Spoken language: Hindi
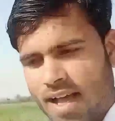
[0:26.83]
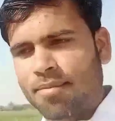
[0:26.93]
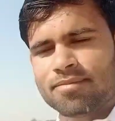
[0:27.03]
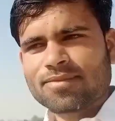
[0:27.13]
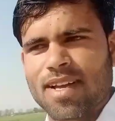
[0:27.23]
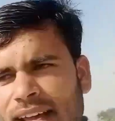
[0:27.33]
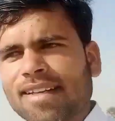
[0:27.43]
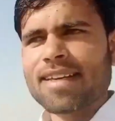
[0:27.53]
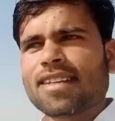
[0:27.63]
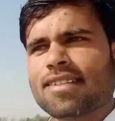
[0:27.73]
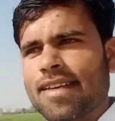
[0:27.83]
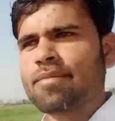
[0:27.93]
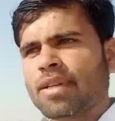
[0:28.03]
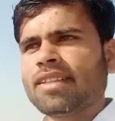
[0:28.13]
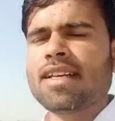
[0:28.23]
हम घर के
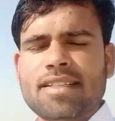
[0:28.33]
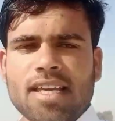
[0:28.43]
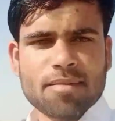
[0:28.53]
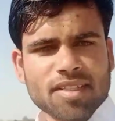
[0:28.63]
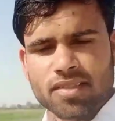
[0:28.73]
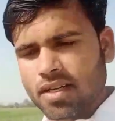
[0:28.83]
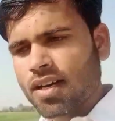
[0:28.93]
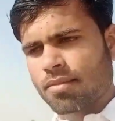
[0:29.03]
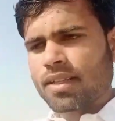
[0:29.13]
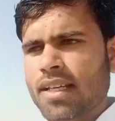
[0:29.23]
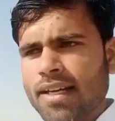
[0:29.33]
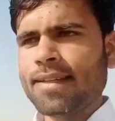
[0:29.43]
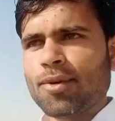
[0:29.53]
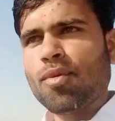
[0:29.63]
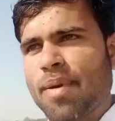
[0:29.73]
छः बंदे हैं छः में से चार बंदे
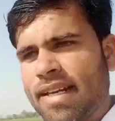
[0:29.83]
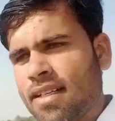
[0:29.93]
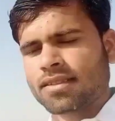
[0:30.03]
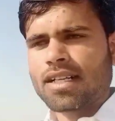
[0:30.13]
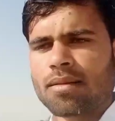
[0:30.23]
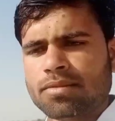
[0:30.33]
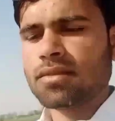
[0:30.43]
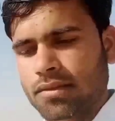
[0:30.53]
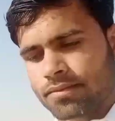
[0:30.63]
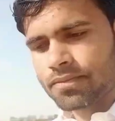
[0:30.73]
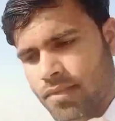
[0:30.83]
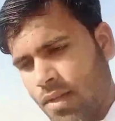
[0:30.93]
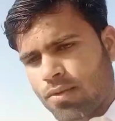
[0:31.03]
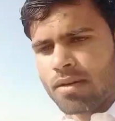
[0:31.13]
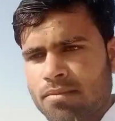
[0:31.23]
गए हैं दो पहले अब
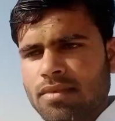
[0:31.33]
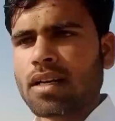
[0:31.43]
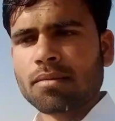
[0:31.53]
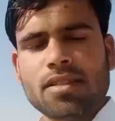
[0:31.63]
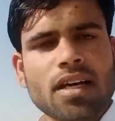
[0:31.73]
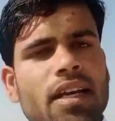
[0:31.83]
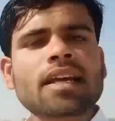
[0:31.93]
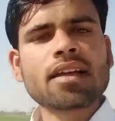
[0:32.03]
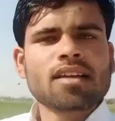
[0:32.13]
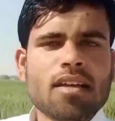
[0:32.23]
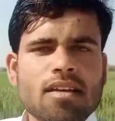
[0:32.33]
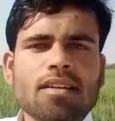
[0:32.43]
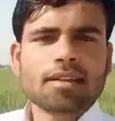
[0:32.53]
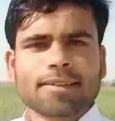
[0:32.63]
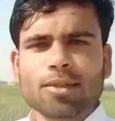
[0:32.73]
दो हम अब जा रहे
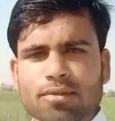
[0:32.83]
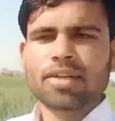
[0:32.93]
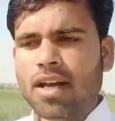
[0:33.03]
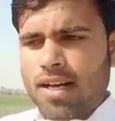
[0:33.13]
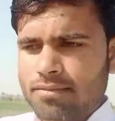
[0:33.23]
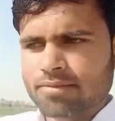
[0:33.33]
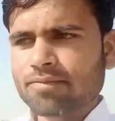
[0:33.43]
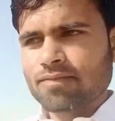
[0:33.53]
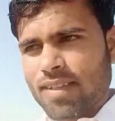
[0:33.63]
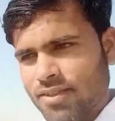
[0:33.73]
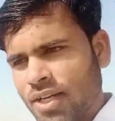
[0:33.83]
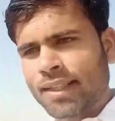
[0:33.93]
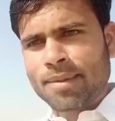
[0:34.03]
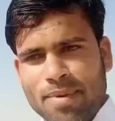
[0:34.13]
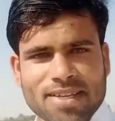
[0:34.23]
हैं तो व्लॉग
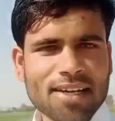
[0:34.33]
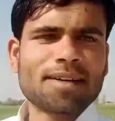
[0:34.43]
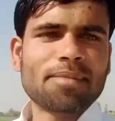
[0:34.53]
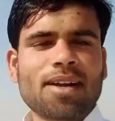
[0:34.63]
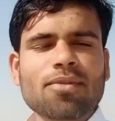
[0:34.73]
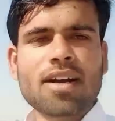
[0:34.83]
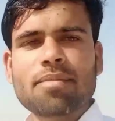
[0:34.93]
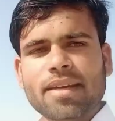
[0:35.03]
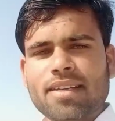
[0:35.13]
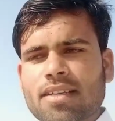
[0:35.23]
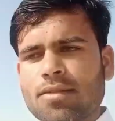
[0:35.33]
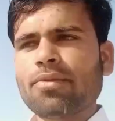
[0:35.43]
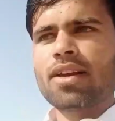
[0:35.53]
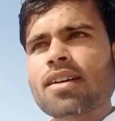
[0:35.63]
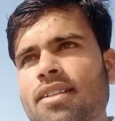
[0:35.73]
शादी पे जाकर बनाऊंगा आपके लिए
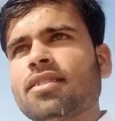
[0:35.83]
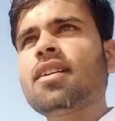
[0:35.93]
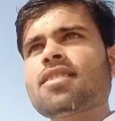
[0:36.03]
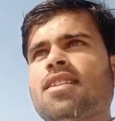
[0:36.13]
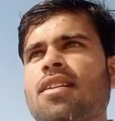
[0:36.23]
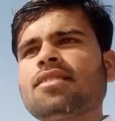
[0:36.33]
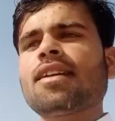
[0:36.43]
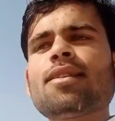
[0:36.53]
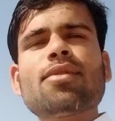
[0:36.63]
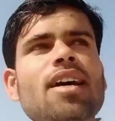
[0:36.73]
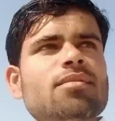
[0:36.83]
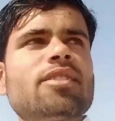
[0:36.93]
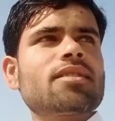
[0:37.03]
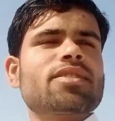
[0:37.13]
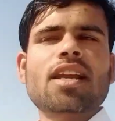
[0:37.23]
तो विराग के साथ रहना चैनल को
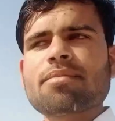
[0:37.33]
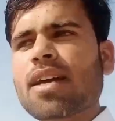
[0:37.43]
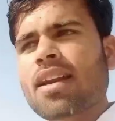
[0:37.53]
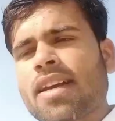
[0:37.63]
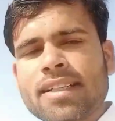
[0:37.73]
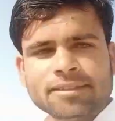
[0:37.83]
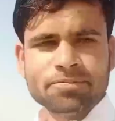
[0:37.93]
लाजमी सब्सक्राइब करना है